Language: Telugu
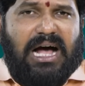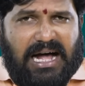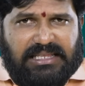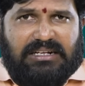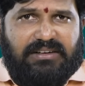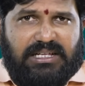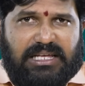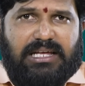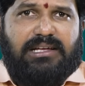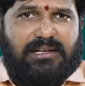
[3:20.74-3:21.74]
ఆ
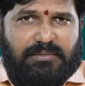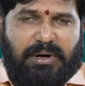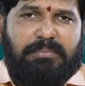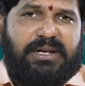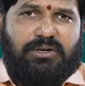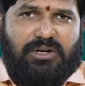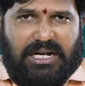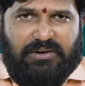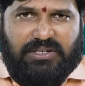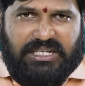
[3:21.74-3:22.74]
తర్వాతే పబ్లిక్లోకి
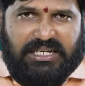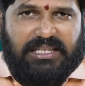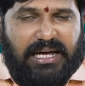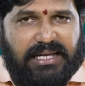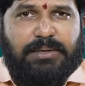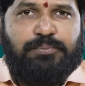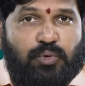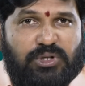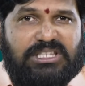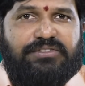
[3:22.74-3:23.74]
రావడం జరిగింది అయితే
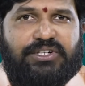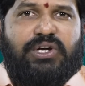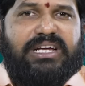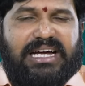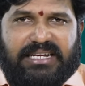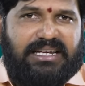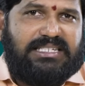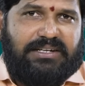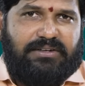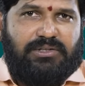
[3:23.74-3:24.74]
పూర్తి వీడియో ఇంకా
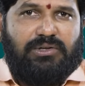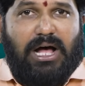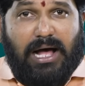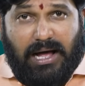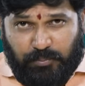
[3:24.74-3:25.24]
రిలీజ్ అవ్వలేదు ఆ